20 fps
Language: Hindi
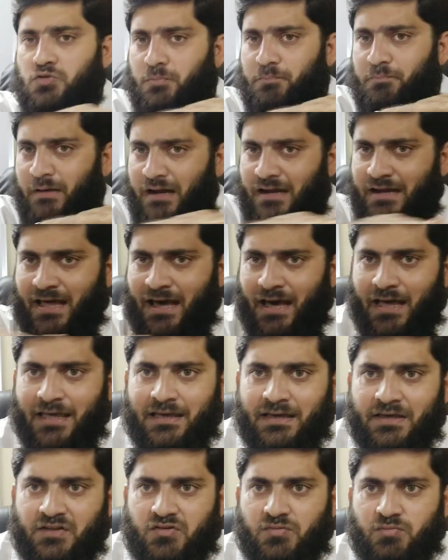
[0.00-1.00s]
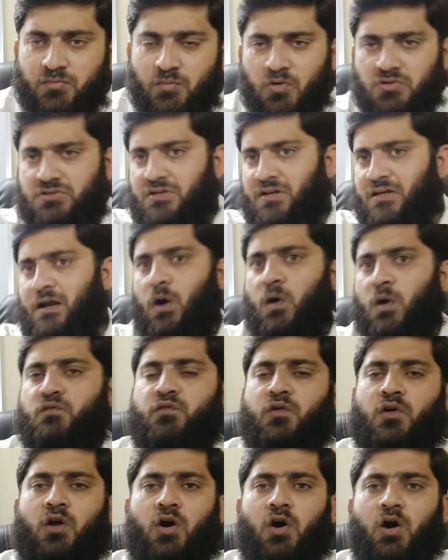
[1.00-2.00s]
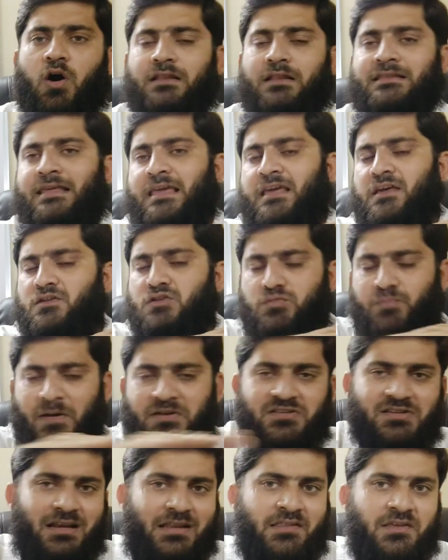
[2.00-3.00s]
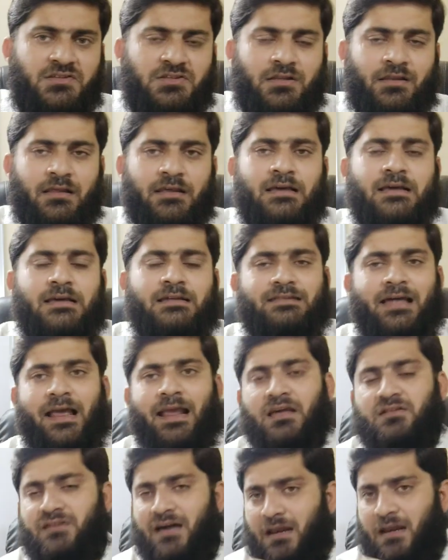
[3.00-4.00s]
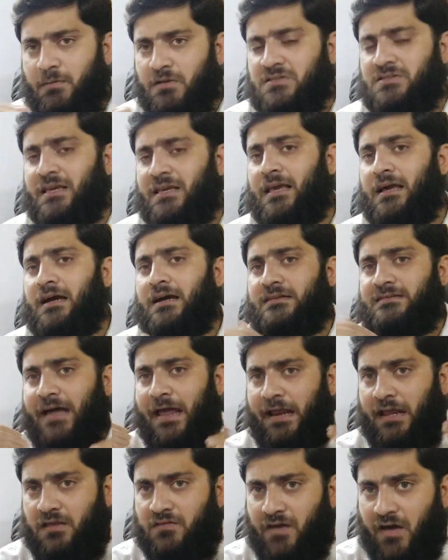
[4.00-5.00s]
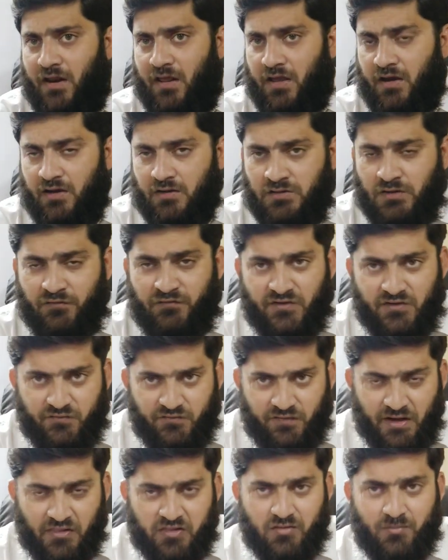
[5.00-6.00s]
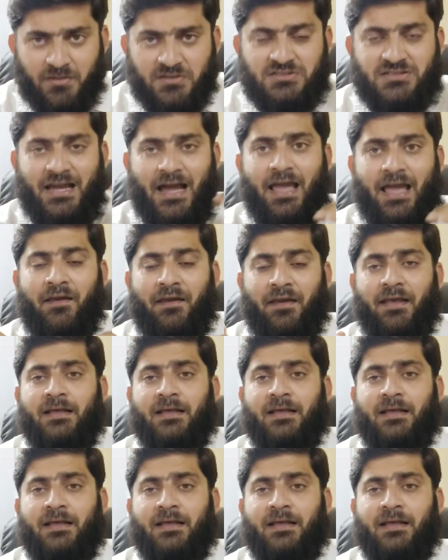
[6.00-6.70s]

टू बिल्ड अ स्मूथ ग्राउंड फॉर ऑल दी स्पेशलाइजेशन सारे के सारे बच्चे सारे के सारे डिफरेंट फील्ड से बच्चे आए